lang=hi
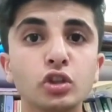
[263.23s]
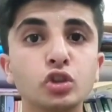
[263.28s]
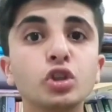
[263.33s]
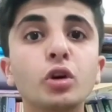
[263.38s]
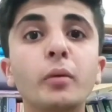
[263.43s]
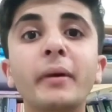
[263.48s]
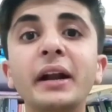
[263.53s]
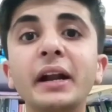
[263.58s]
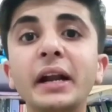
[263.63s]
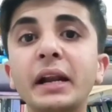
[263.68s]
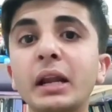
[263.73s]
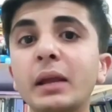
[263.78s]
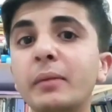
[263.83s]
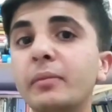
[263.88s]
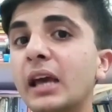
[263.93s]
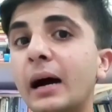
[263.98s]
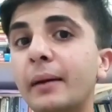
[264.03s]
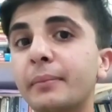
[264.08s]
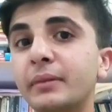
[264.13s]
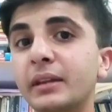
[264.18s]
जोमेट्री
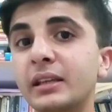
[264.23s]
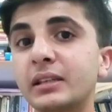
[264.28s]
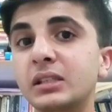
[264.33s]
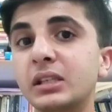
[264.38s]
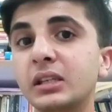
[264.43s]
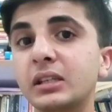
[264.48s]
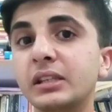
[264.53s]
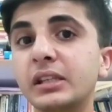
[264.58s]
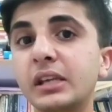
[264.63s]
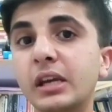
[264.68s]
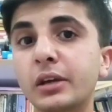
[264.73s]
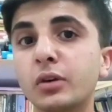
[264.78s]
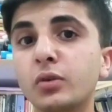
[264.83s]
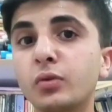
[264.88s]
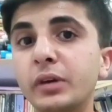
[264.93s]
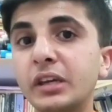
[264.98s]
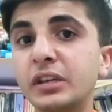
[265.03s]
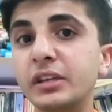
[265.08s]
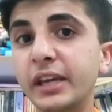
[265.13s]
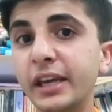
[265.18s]
भी आपने सीखनी है
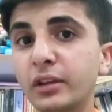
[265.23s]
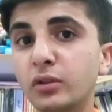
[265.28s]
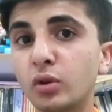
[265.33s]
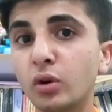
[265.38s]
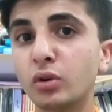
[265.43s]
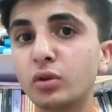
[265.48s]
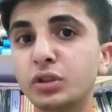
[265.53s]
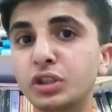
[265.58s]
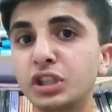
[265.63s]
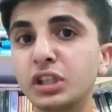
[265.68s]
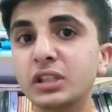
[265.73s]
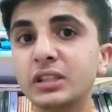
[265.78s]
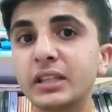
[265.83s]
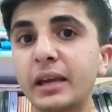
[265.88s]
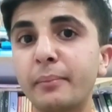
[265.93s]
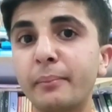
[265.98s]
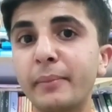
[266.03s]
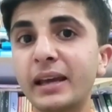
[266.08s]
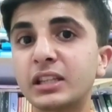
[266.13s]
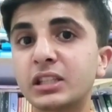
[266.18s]
क्योंकि ये दो
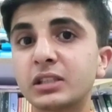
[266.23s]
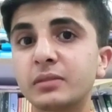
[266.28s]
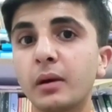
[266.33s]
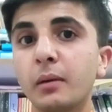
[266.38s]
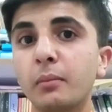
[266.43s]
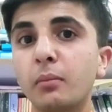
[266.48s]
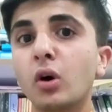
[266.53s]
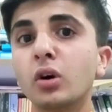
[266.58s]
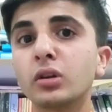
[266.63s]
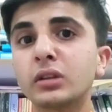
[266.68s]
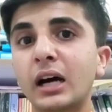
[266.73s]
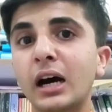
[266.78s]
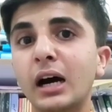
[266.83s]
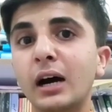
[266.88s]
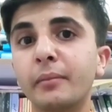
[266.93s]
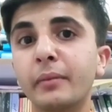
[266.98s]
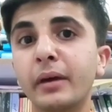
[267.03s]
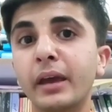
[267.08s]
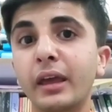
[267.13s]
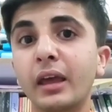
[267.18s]
चीज़ें मैथ्स में बहुत
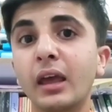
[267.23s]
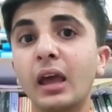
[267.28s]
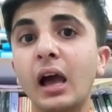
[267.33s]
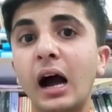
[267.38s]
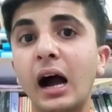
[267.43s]
अहम है